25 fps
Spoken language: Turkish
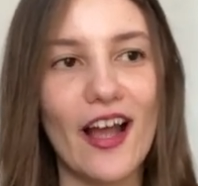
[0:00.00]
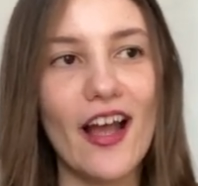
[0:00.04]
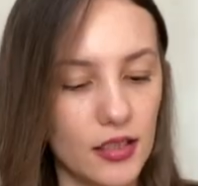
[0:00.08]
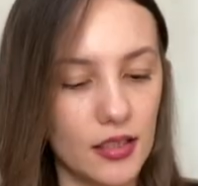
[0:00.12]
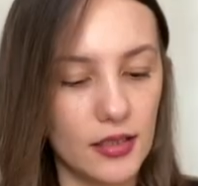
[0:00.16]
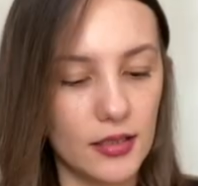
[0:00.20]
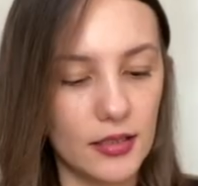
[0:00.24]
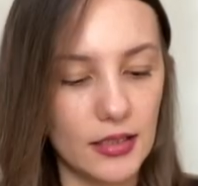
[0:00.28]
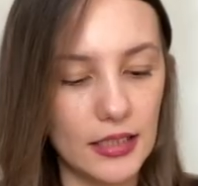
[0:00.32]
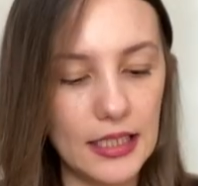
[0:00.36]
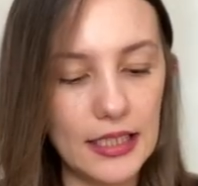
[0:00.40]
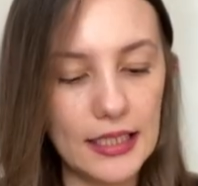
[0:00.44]

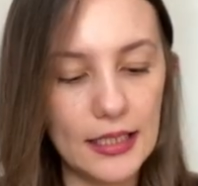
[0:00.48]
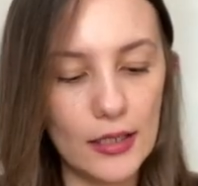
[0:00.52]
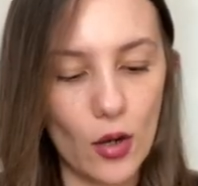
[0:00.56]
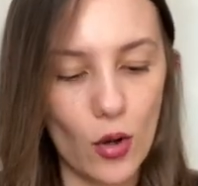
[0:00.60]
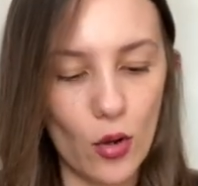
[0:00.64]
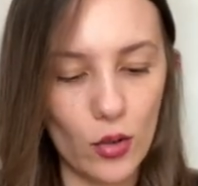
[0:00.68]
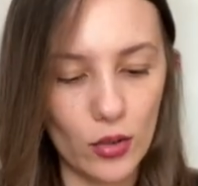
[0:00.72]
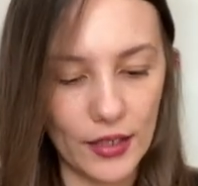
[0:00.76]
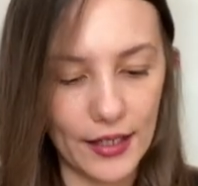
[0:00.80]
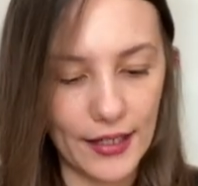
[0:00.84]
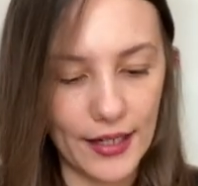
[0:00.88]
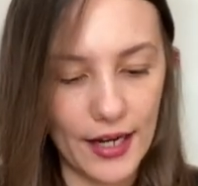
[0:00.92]
E, ilk
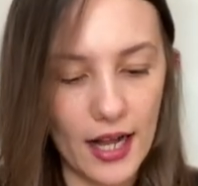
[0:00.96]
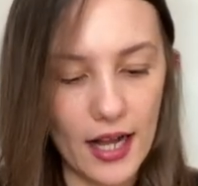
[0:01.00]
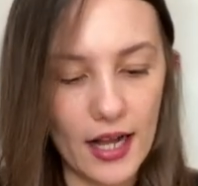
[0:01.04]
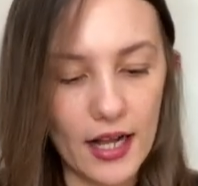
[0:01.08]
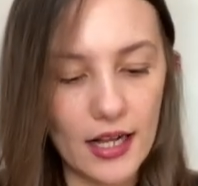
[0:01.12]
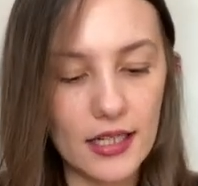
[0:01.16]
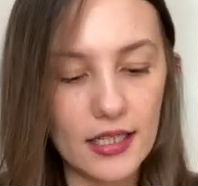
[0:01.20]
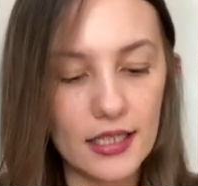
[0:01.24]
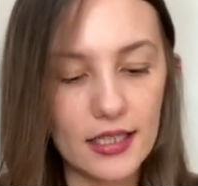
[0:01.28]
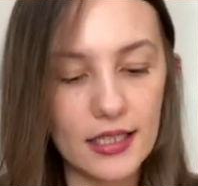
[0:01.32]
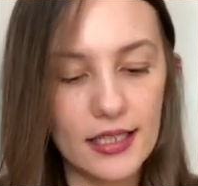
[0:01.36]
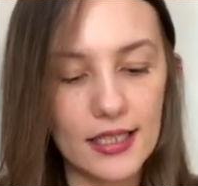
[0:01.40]

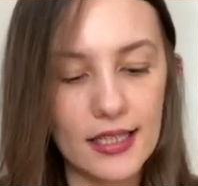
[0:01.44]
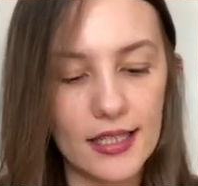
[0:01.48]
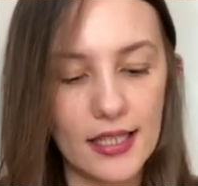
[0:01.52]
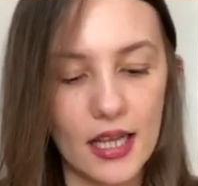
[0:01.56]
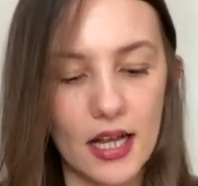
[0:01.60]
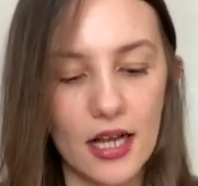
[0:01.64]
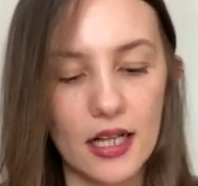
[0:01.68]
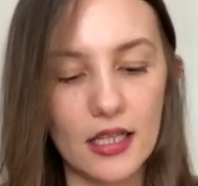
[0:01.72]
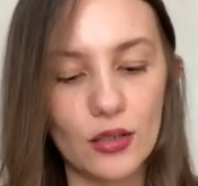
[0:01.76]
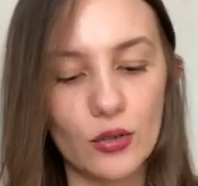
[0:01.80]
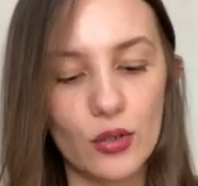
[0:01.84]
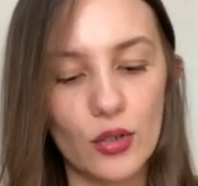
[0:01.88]
olarak
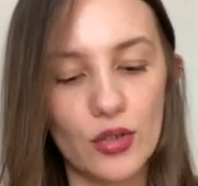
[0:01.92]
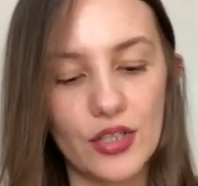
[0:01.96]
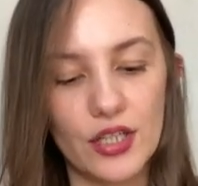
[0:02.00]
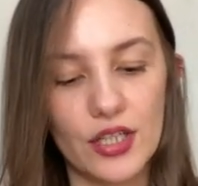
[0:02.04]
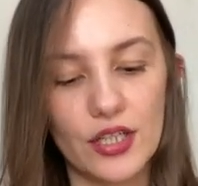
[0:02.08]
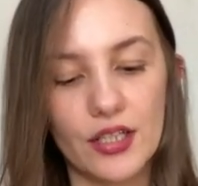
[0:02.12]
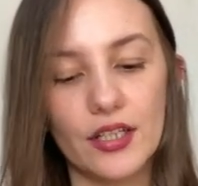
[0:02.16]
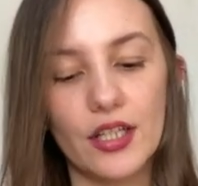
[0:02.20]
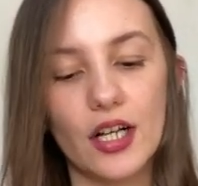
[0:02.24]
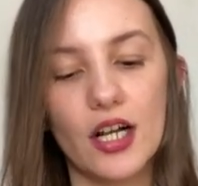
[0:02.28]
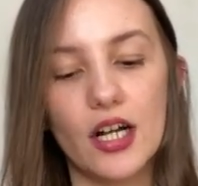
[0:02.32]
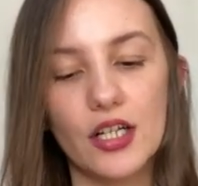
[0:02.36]
sağlık
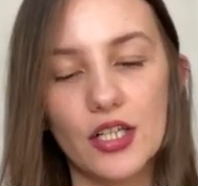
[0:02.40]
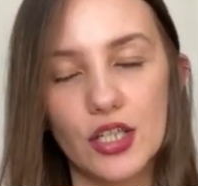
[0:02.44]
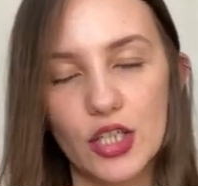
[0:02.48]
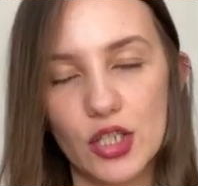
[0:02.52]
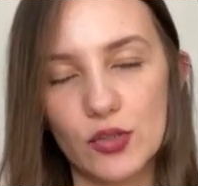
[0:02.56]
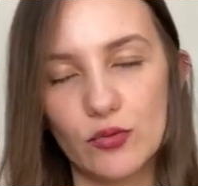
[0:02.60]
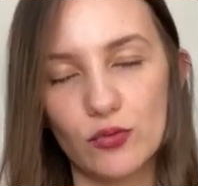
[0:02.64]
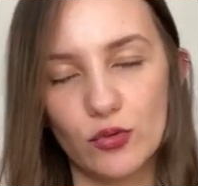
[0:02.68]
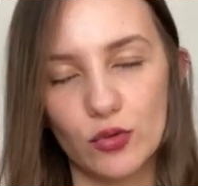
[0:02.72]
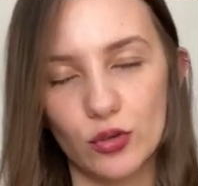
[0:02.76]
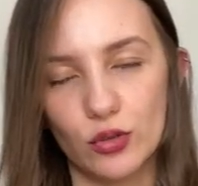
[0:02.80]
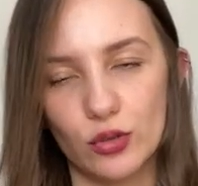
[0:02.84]
ocağında
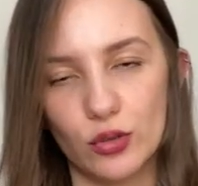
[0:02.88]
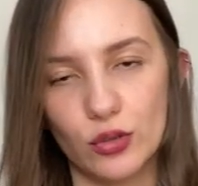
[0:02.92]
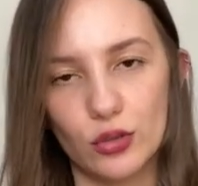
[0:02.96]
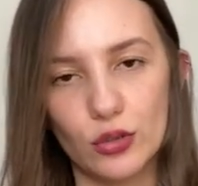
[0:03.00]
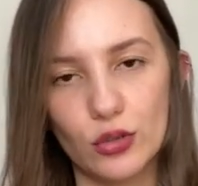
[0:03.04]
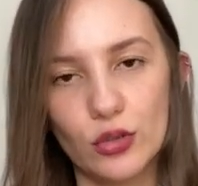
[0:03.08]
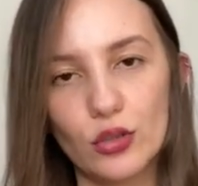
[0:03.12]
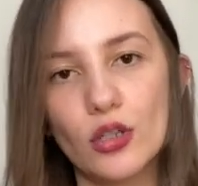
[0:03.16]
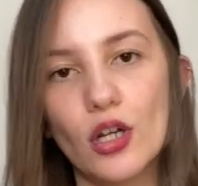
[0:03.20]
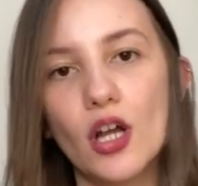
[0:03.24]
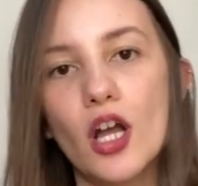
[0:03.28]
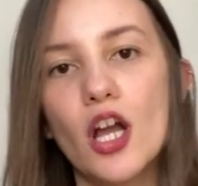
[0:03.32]
aşı
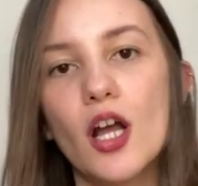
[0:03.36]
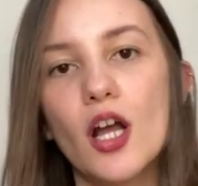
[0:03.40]
vurulduk.